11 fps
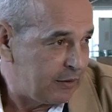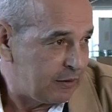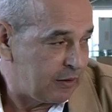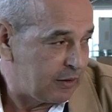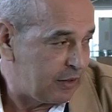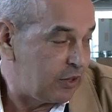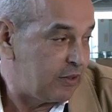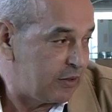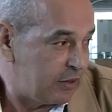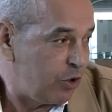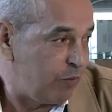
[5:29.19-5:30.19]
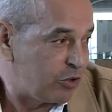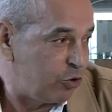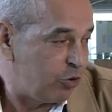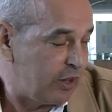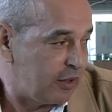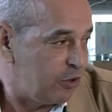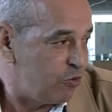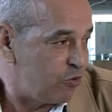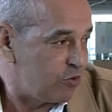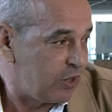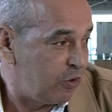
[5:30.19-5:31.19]
Donc c'était une particularité de
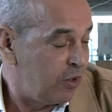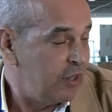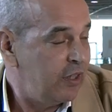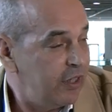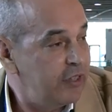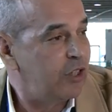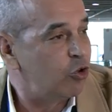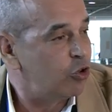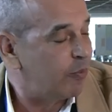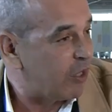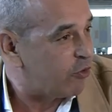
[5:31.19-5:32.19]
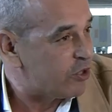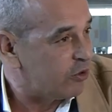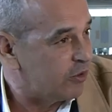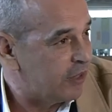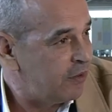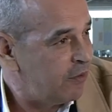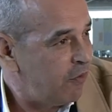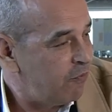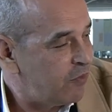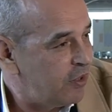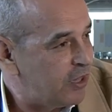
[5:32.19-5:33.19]
ce salon. Et il n'y a que des professionnels.
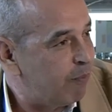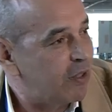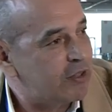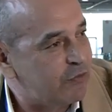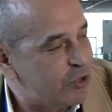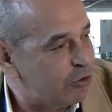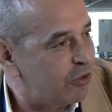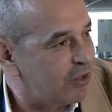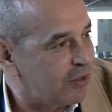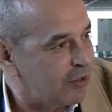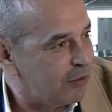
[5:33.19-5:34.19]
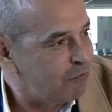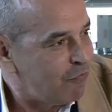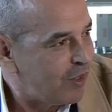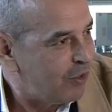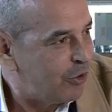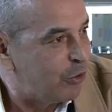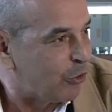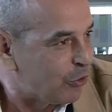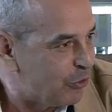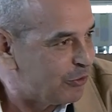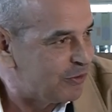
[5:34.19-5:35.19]
Il n'y a pas des visiteurs euh,
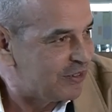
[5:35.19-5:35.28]
curieux.